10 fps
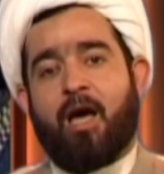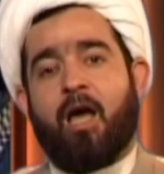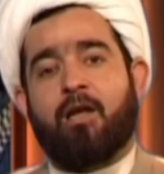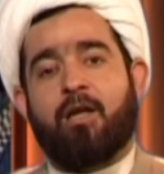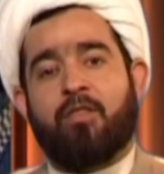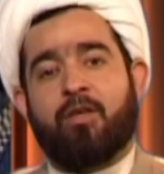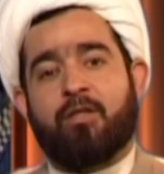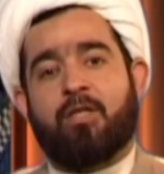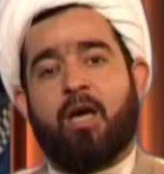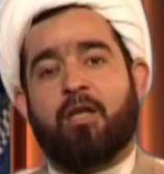الذي
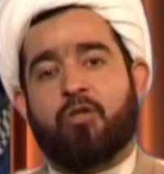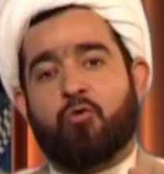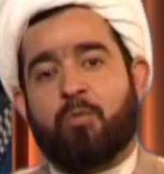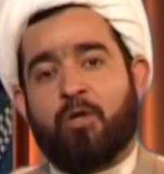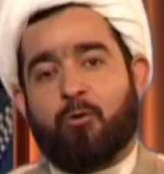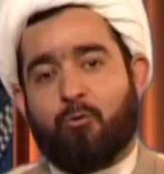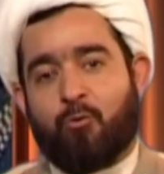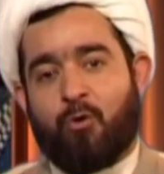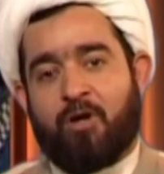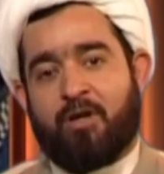تانس به
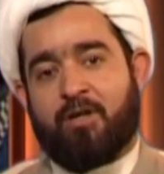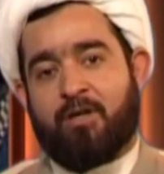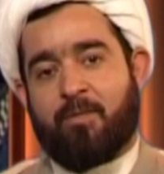الروح